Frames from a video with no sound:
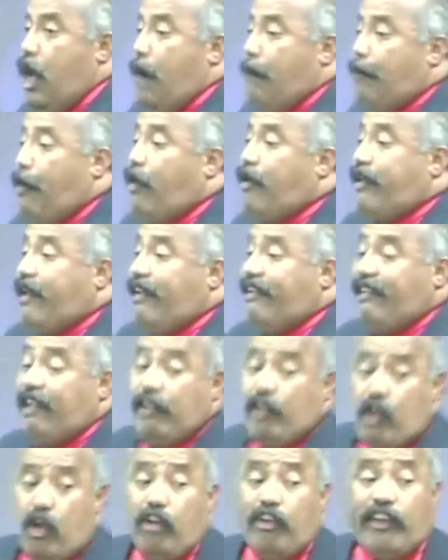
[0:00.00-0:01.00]
Porque si
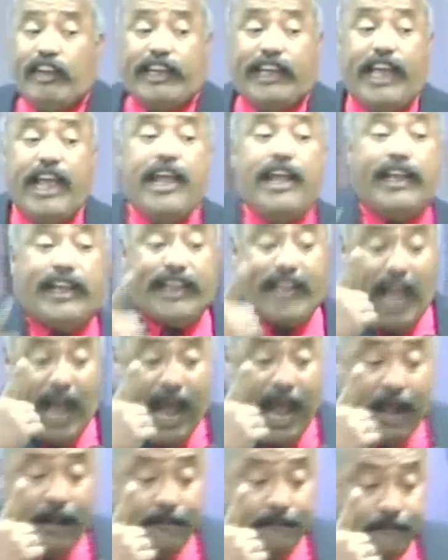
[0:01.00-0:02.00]
Dios
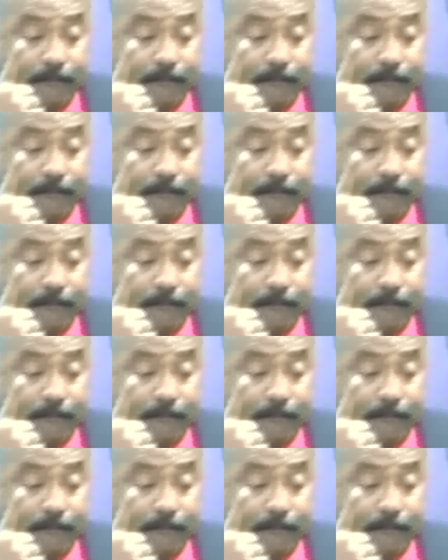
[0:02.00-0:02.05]
quita